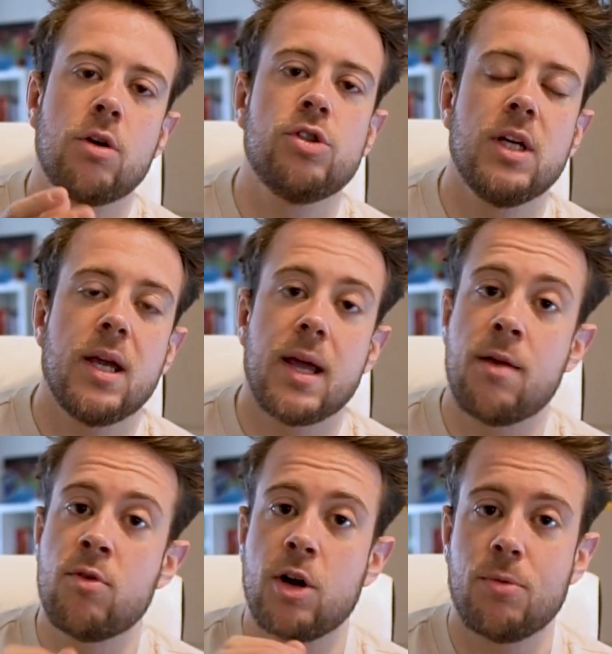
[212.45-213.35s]
que conseguir
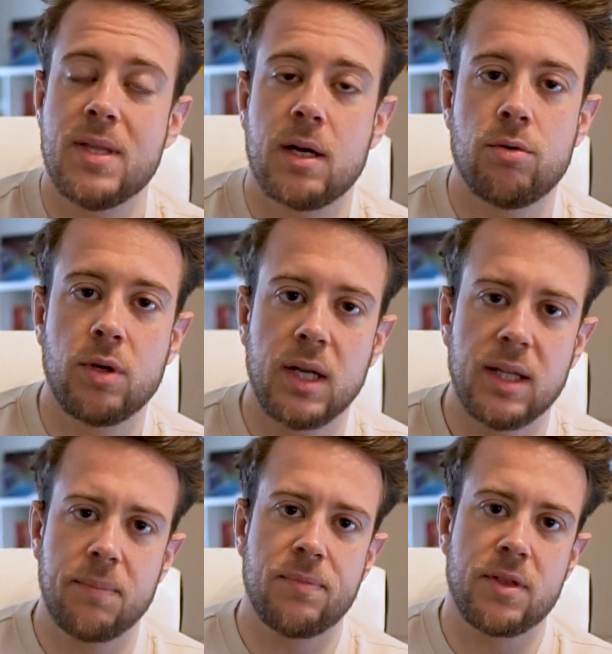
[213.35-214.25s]
en una comida
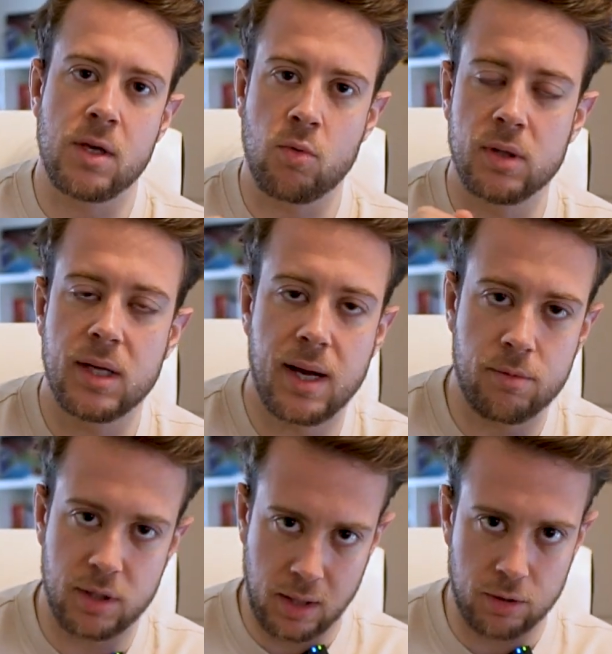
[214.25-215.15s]
concreta 50
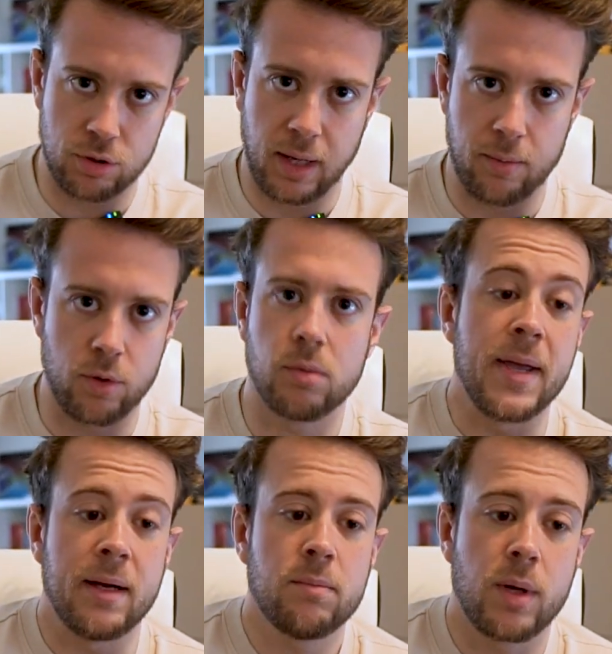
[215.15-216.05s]
gramos de hidratos de carbono.
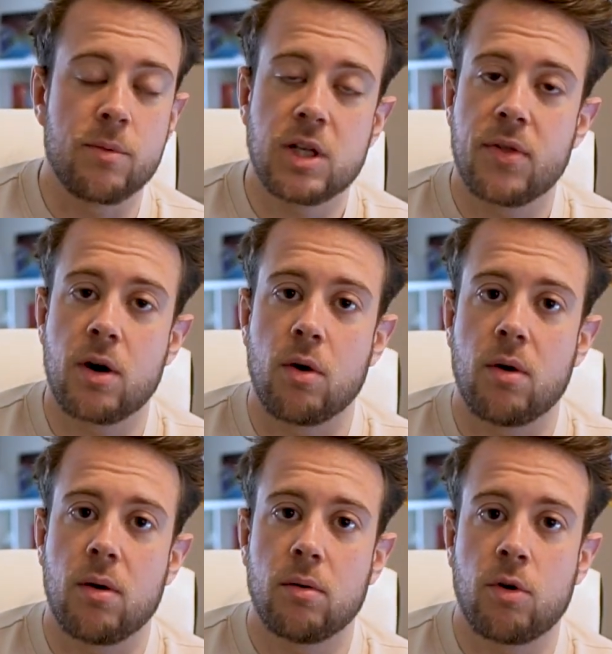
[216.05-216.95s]
Bien, podemos
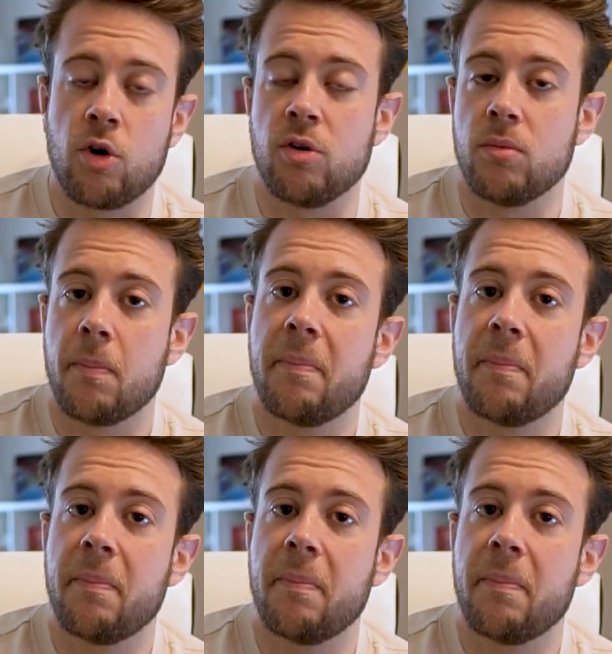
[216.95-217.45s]
hacerlo con